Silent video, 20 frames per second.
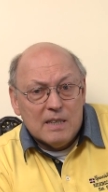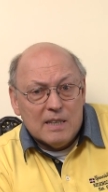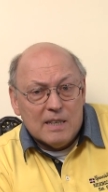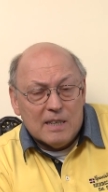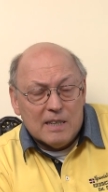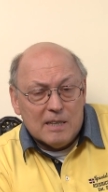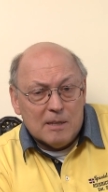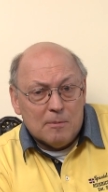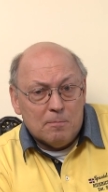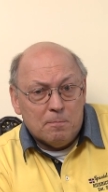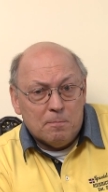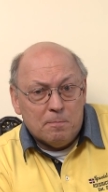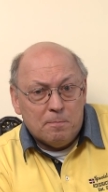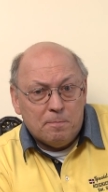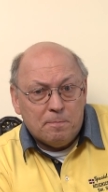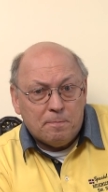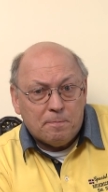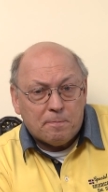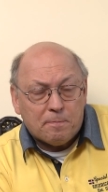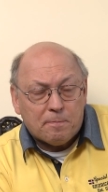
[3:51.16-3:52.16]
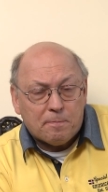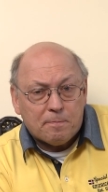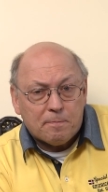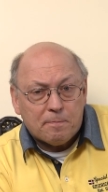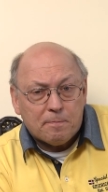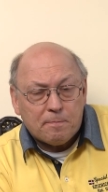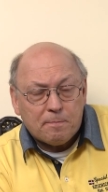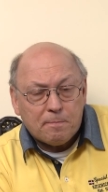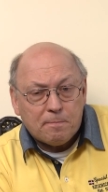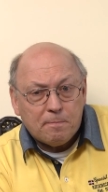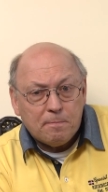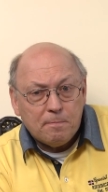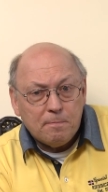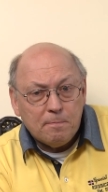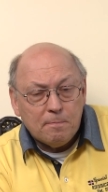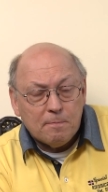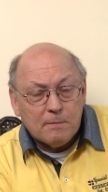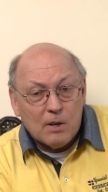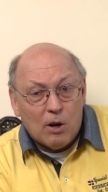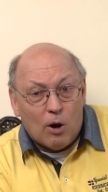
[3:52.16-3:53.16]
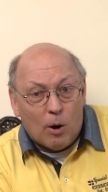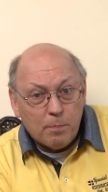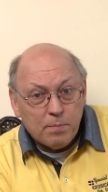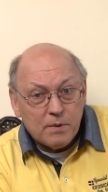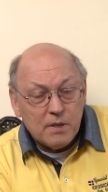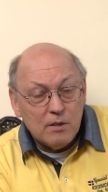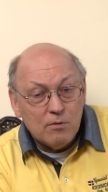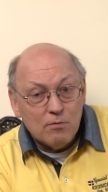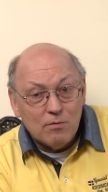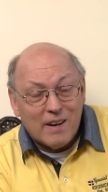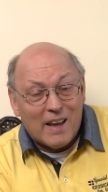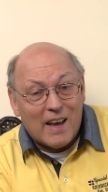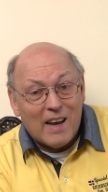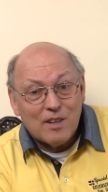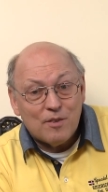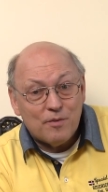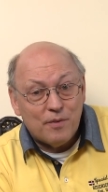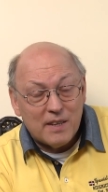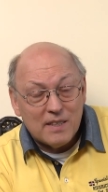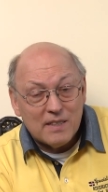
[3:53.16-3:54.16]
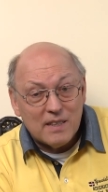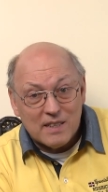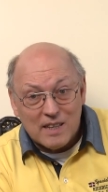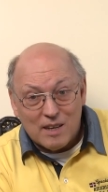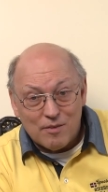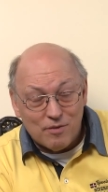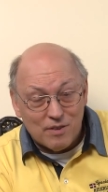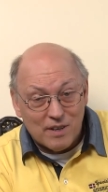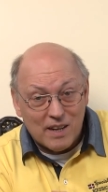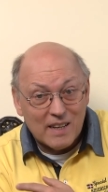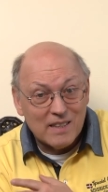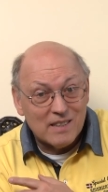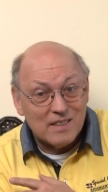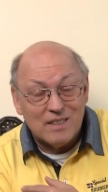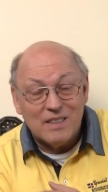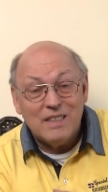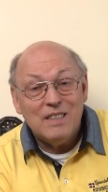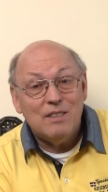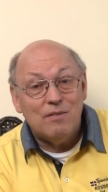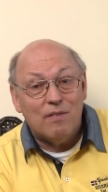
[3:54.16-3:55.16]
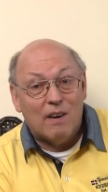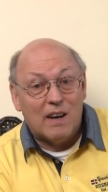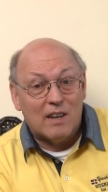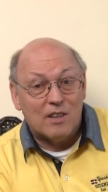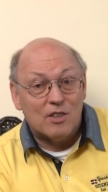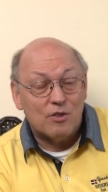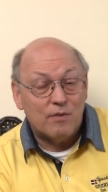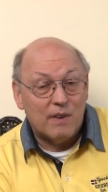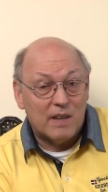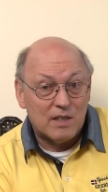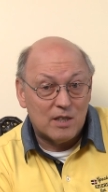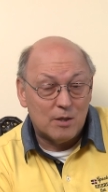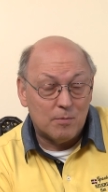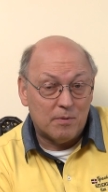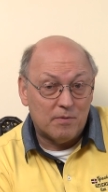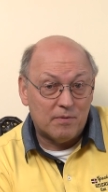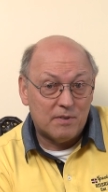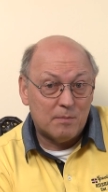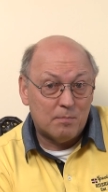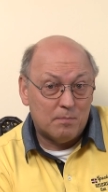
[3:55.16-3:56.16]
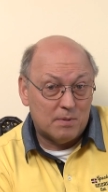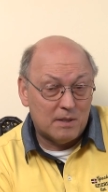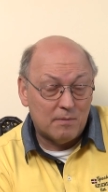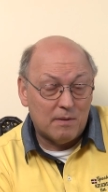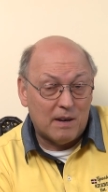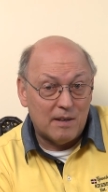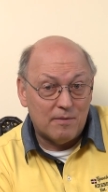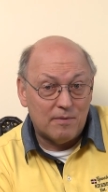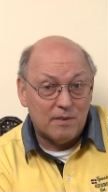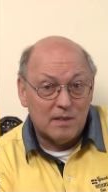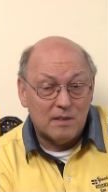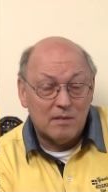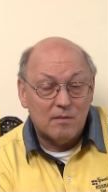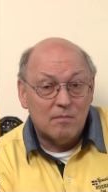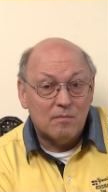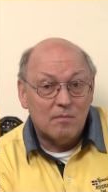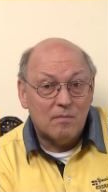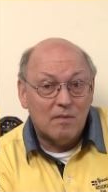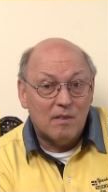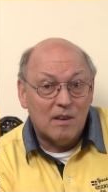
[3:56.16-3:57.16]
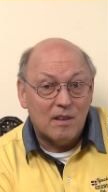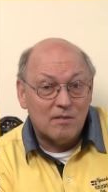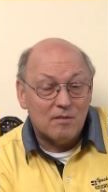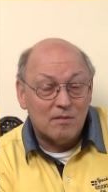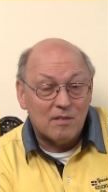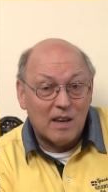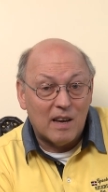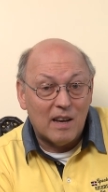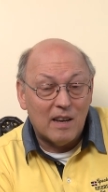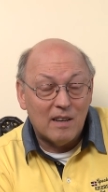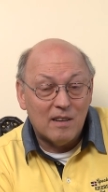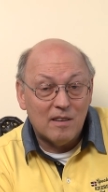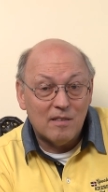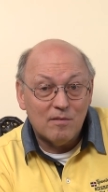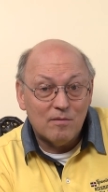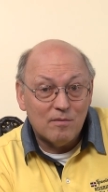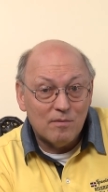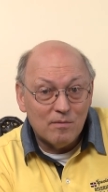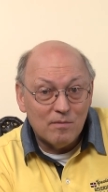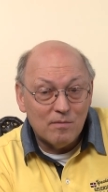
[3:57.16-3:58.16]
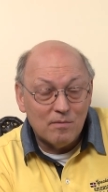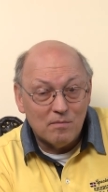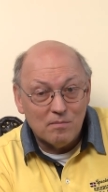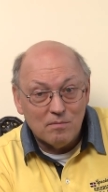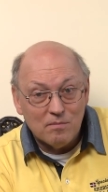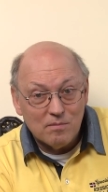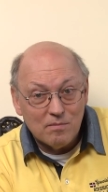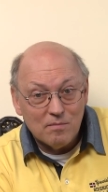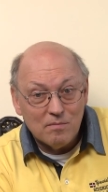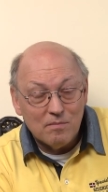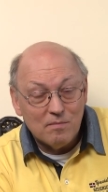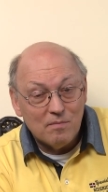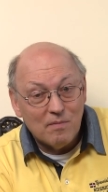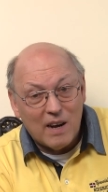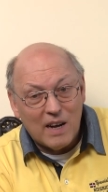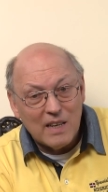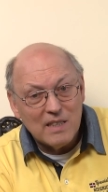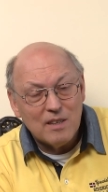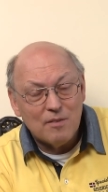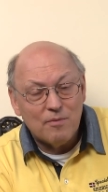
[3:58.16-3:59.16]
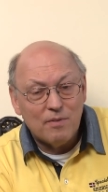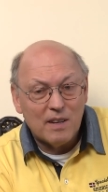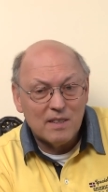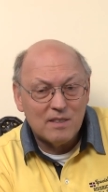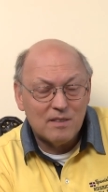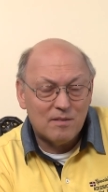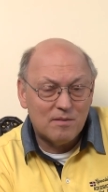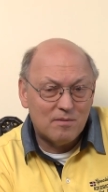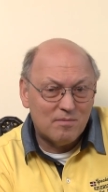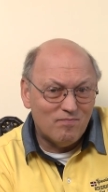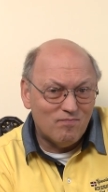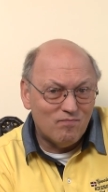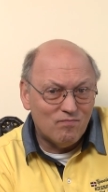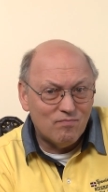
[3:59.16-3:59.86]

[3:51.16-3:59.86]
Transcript: Ähm, ob sie nun acht Fässer davon hatten, ich wage schwer zu bezweifeln. Also da äh, Einzelfass,